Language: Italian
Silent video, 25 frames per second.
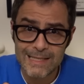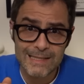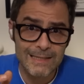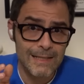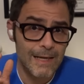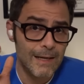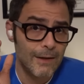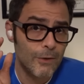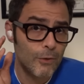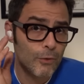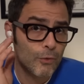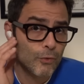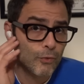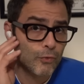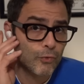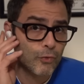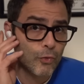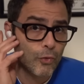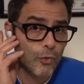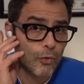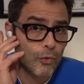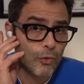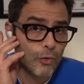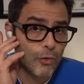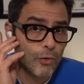a sinistra con
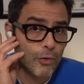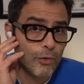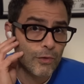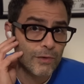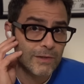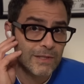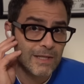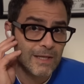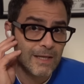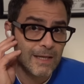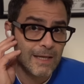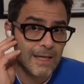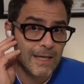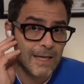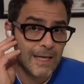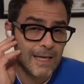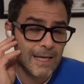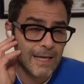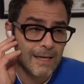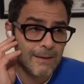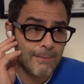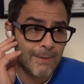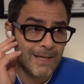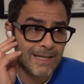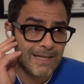un tocco
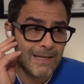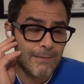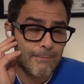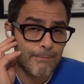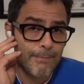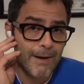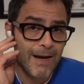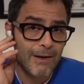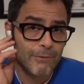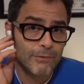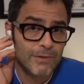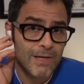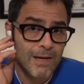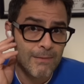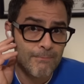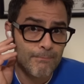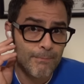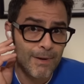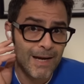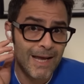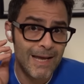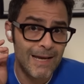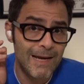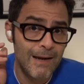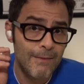si mette in pausa e
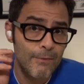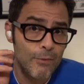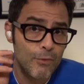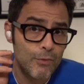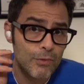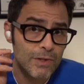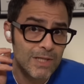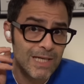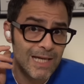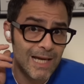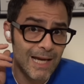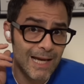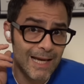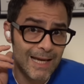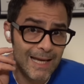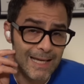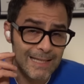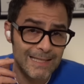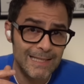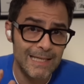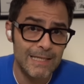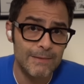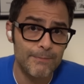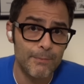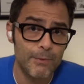in play la musica
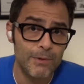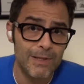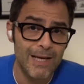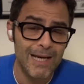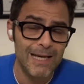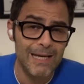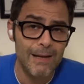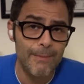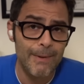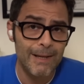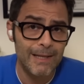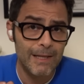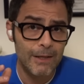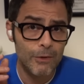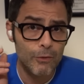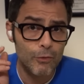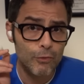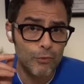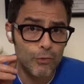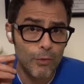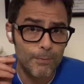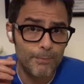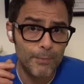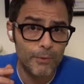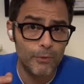e si risponde alle chiamate
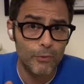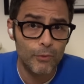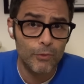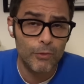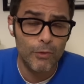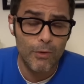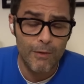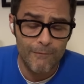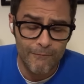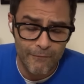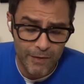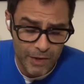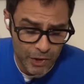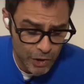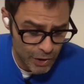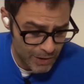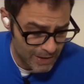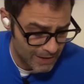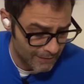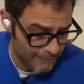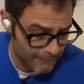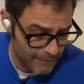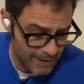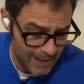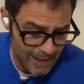con un doppio tocco
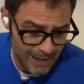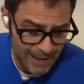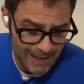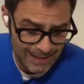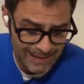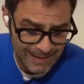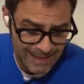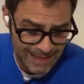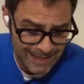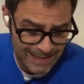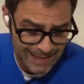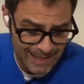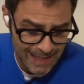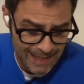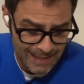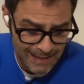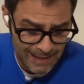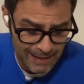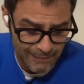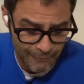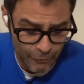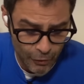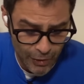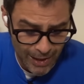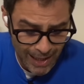invece si avvia
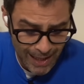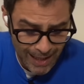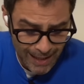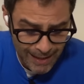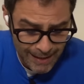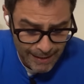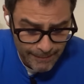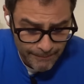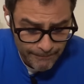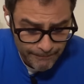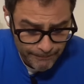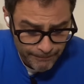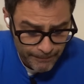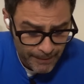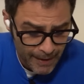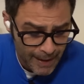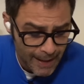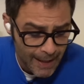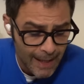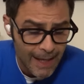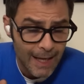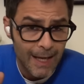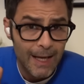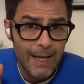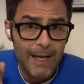l'assistente vocale
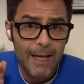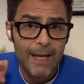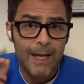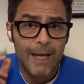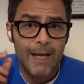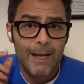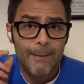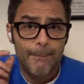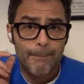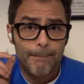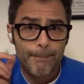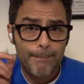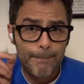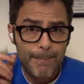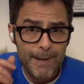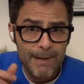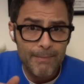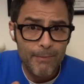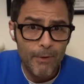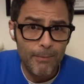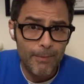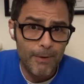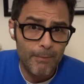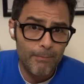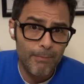
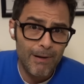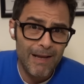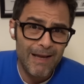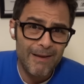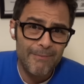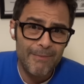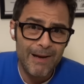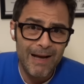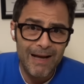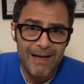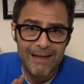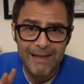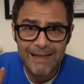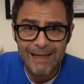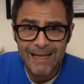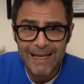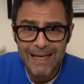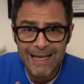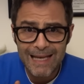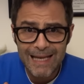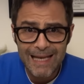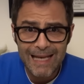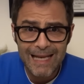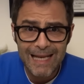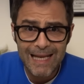primo problema
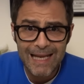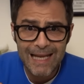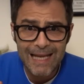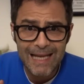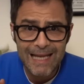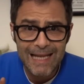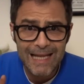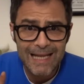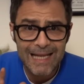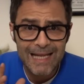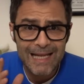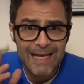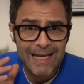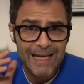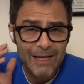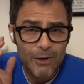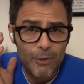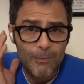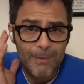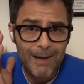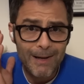l-